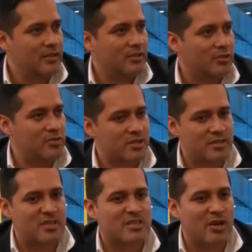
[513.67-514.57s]

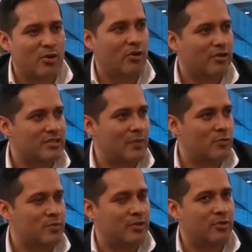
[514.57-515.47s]
Entonces es algo de lo que
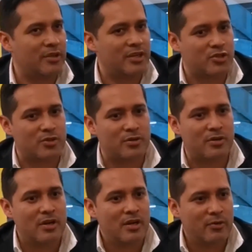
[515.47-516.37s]
estábamos viendo, de hecho,
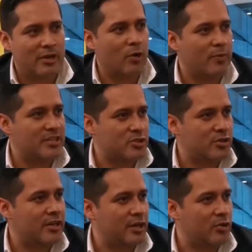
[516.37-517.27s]
una
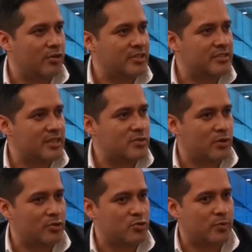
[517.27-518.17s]
conversación en Iconistas
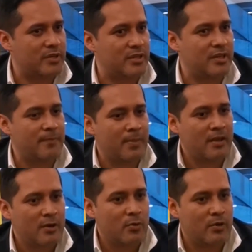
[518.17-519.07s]
cuando subí
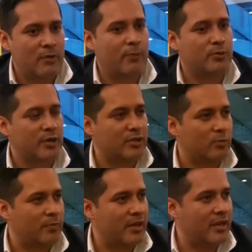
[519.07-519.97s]
una foto que
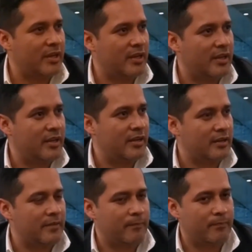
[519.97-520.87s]
tomé
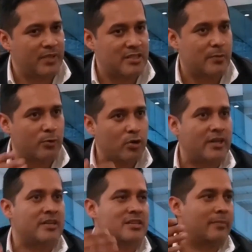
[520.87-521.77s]
en, desde
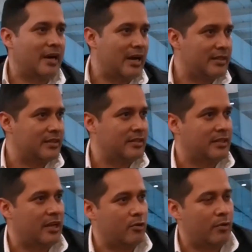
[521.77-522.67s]
Brooklyn hacia Manhattan
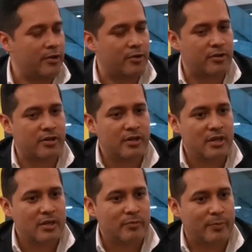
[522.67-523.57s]
en Nueva York
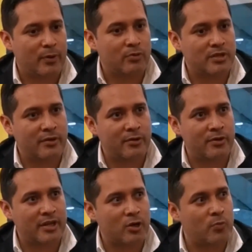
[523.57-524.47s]
me preguntaban,
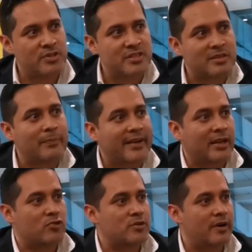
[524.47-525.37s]
oye, ¿cómo hiciste para
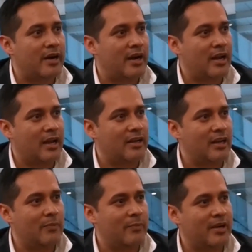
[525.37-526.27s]
que no se bajara la calidad
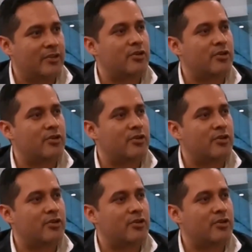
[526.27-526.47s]
de la imagen?